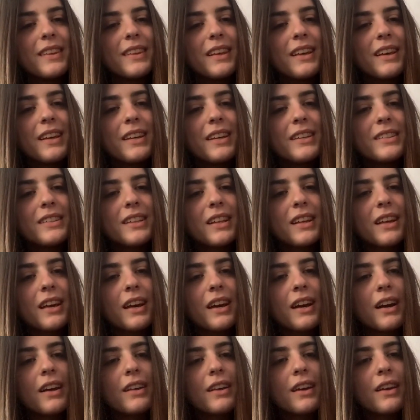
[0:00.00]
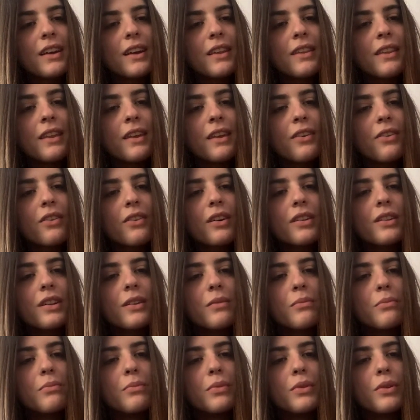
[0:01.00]
Dijiste que Caña ya dijo que
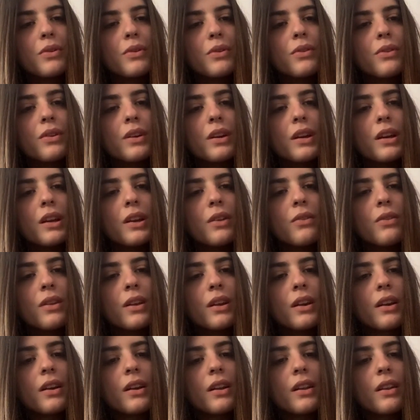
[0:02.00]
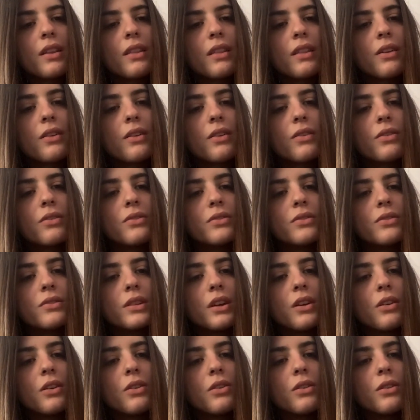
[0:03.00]
tampoco quiere una relación
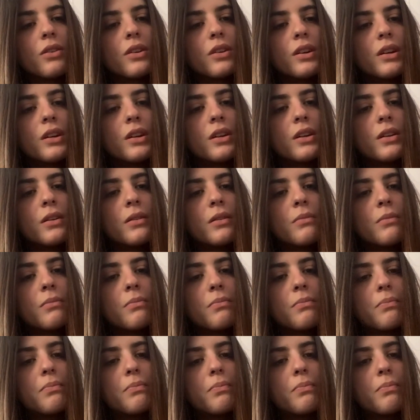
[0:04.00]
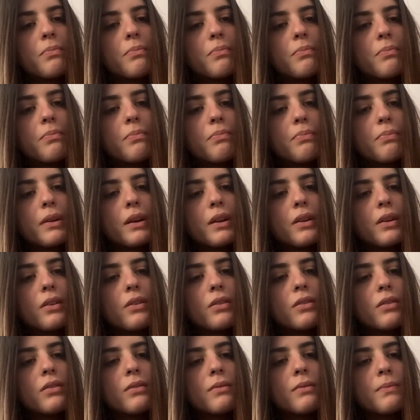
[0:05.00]
contigo.
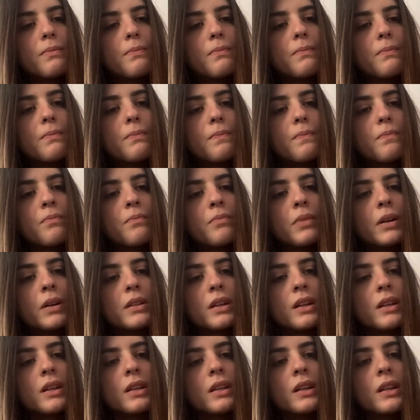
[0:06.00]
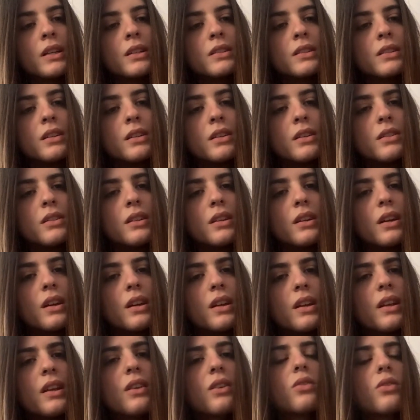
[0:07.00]
Pero pasaría si, si
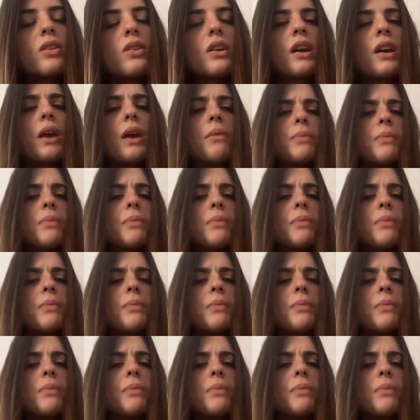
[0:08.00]
quiere. ¿Qué,